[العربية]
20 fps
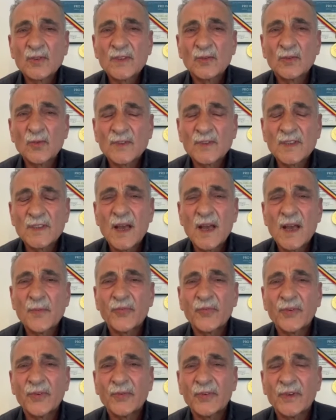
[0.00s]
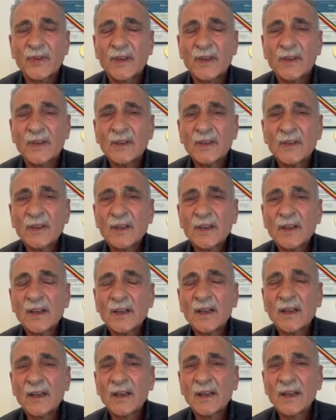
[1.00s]
تصاب في في
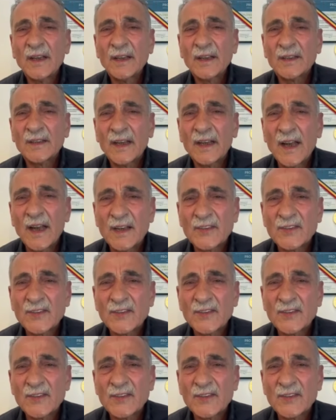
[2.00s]
الاعتلال